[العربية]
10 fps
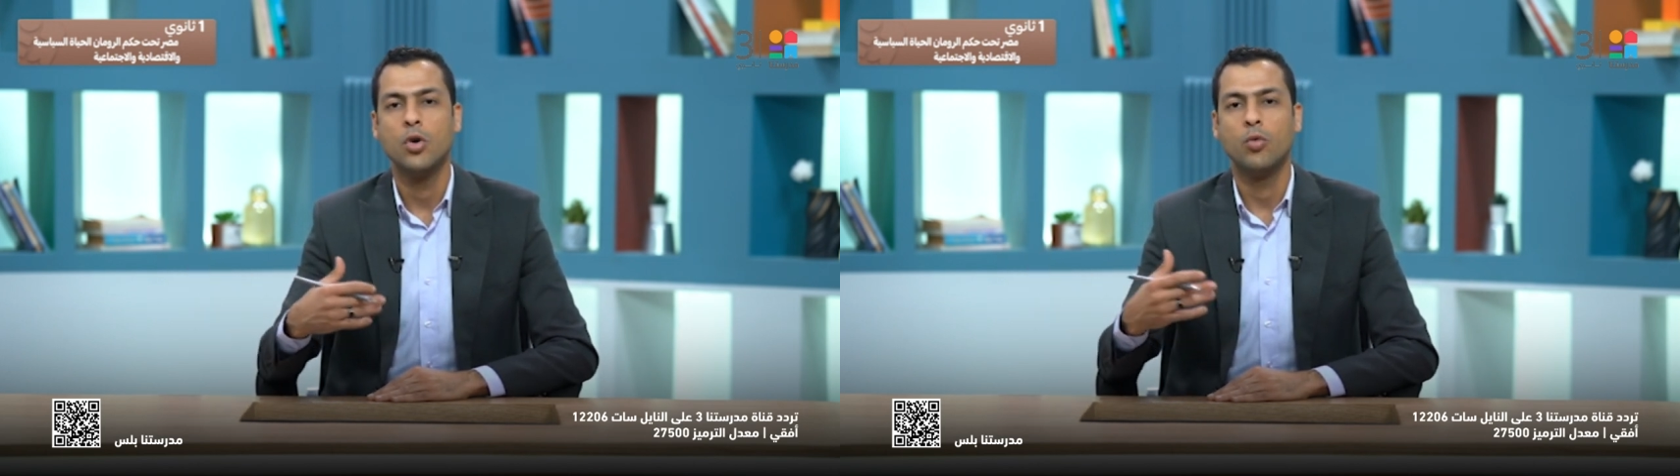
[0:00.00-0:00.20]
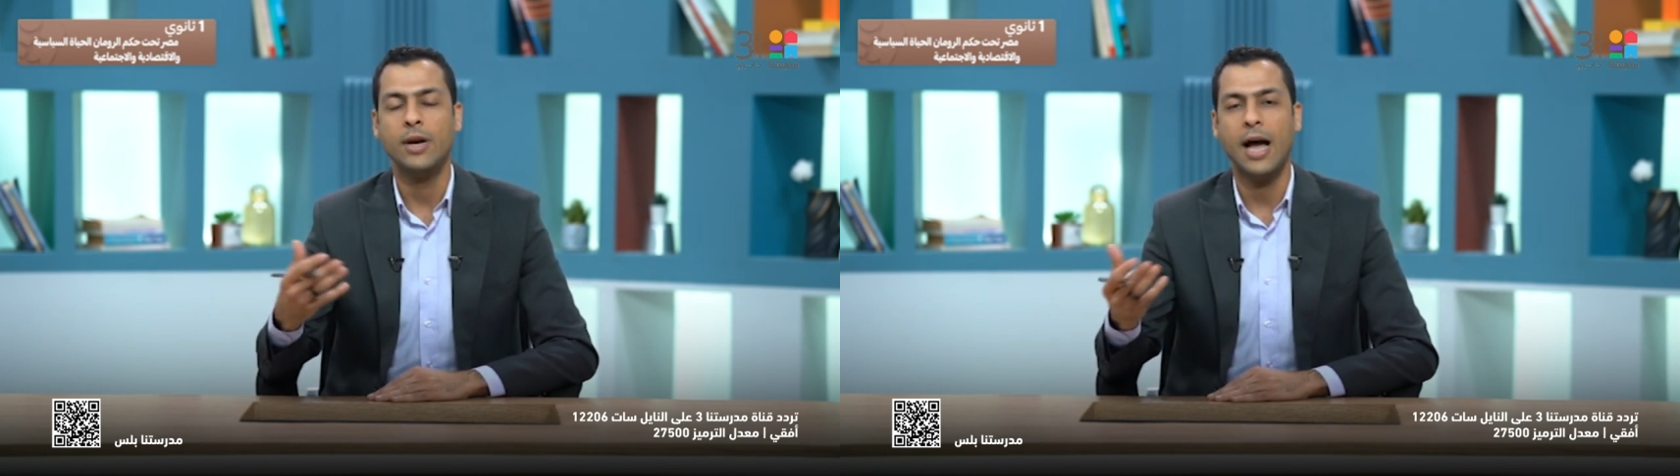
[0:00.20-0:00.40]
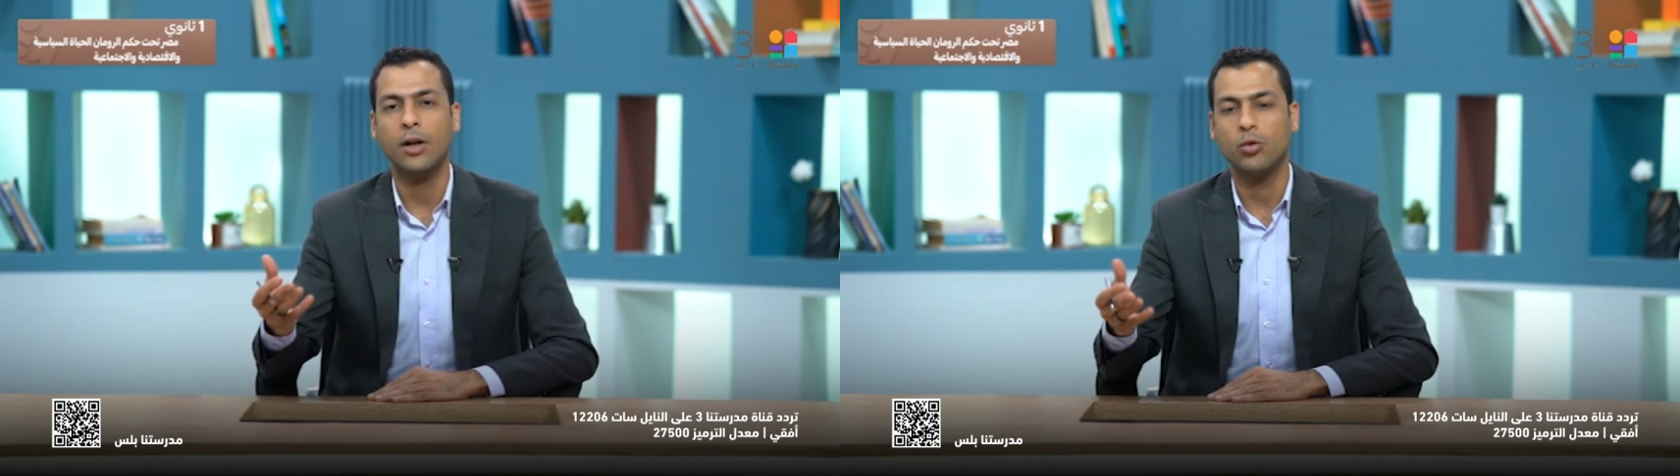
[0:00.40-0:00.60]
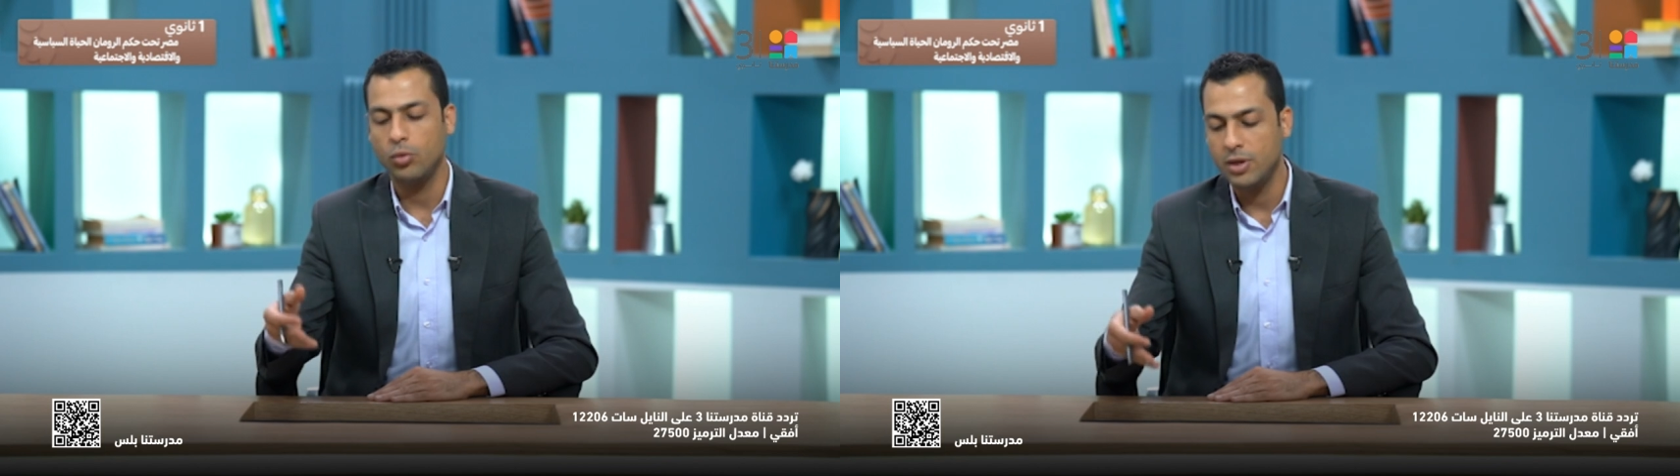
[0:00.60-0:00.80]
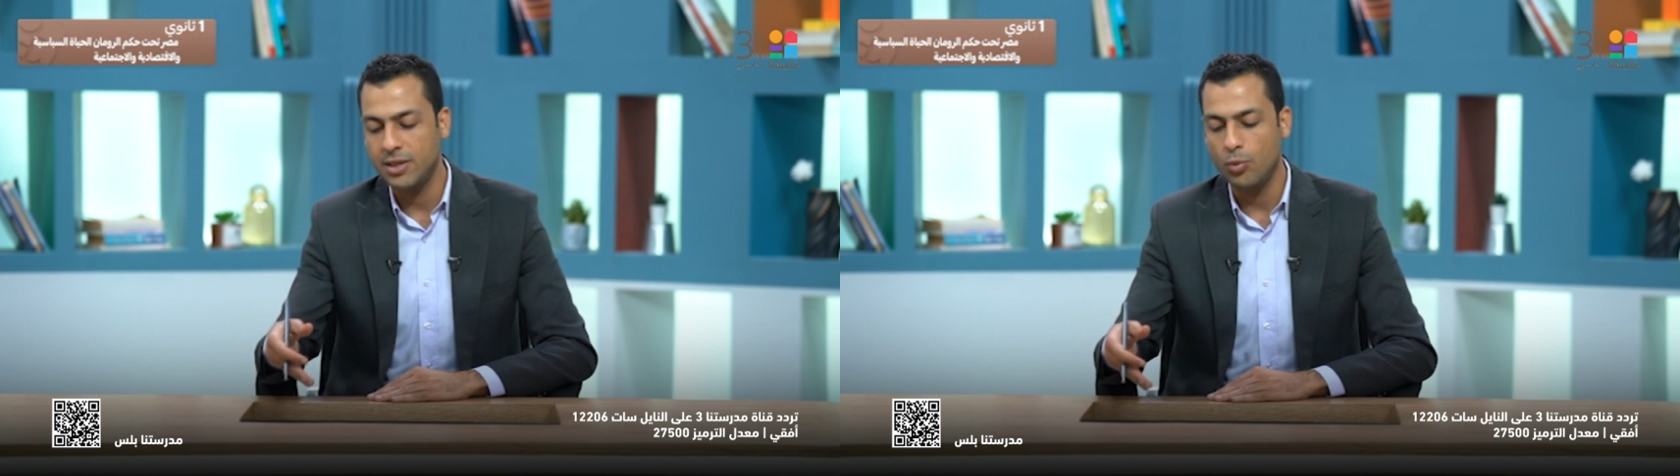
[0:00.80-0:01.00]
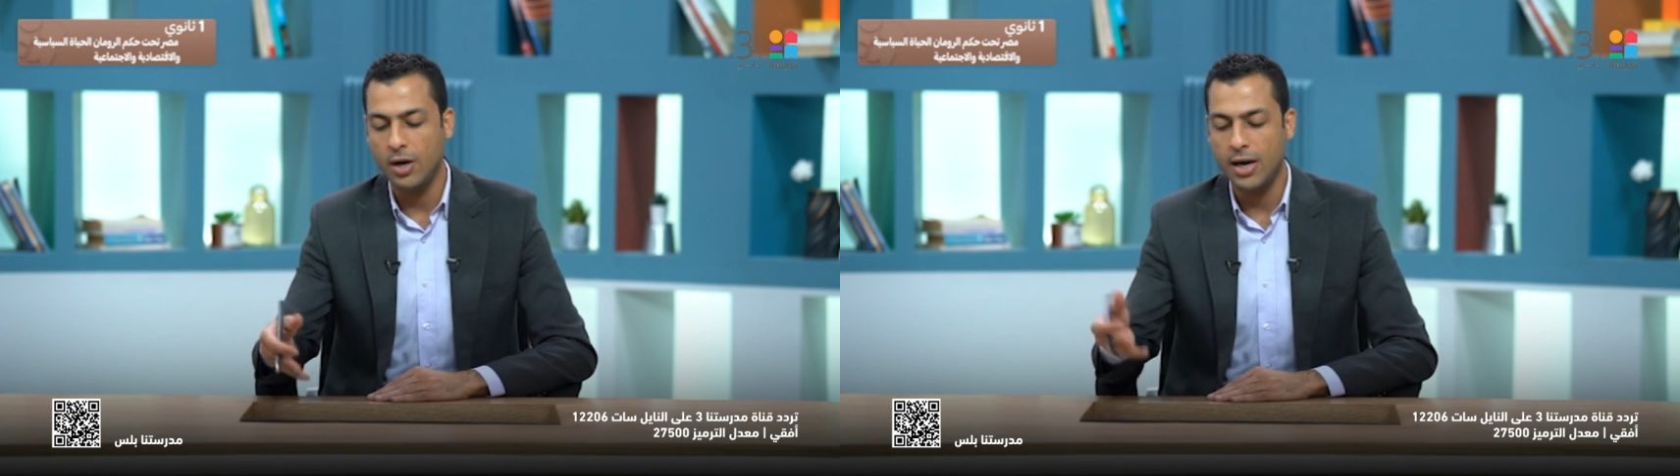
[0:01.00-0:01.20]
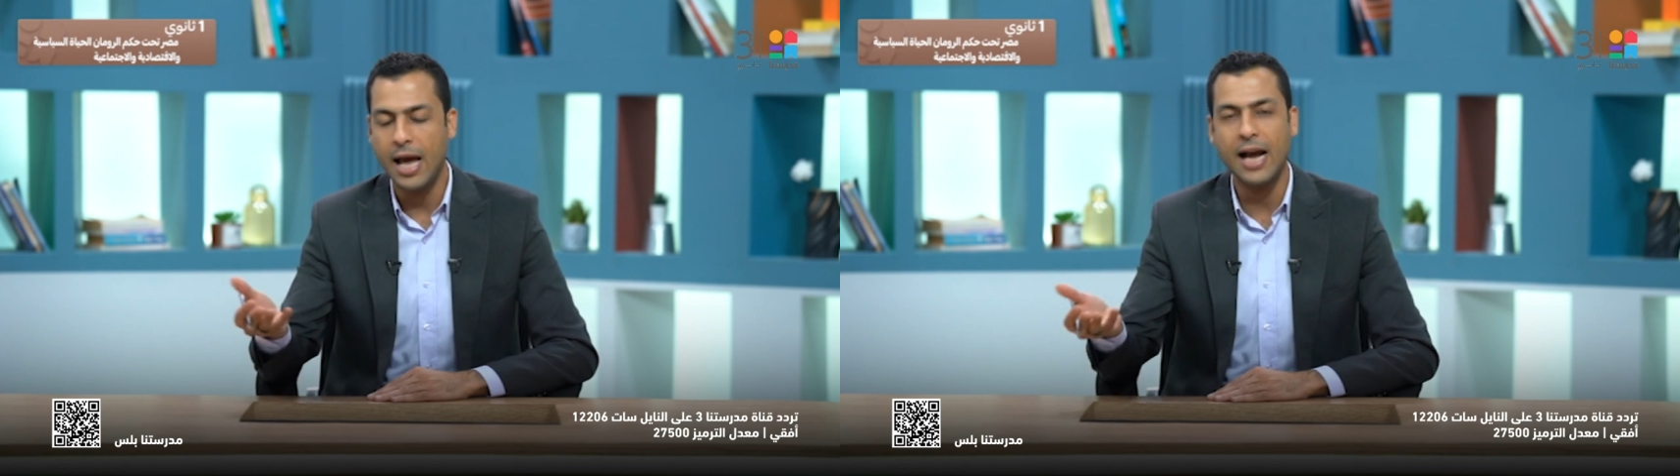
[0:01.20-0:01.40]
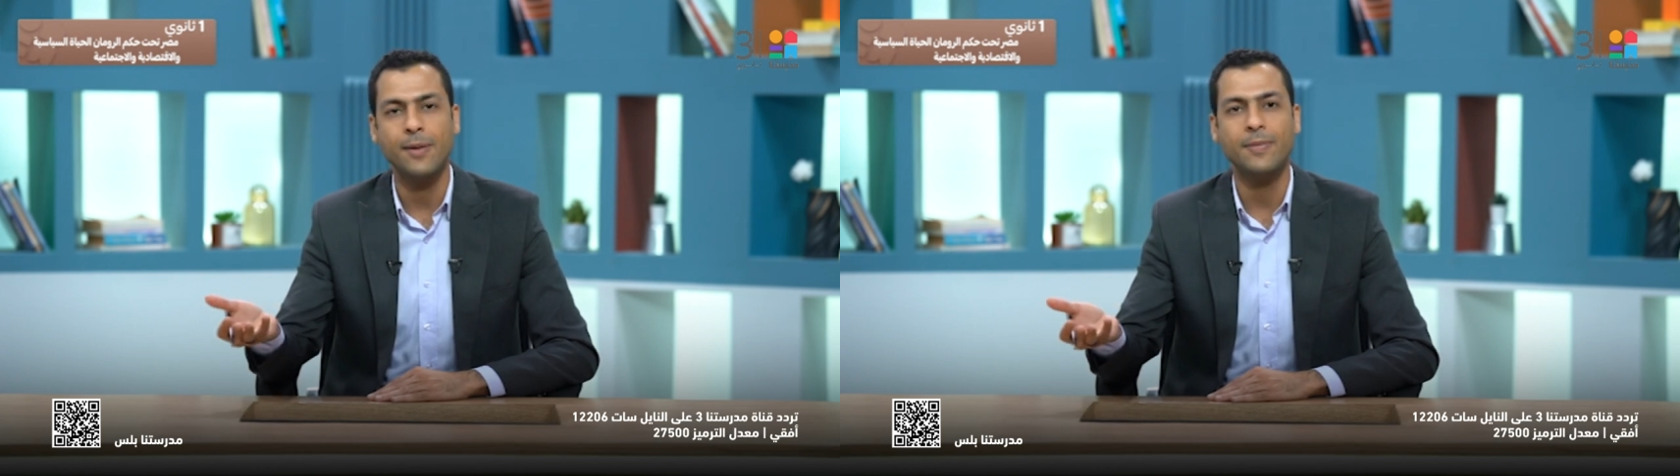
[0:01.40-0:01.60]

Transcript: وينحتوا ويسيبوا الاكل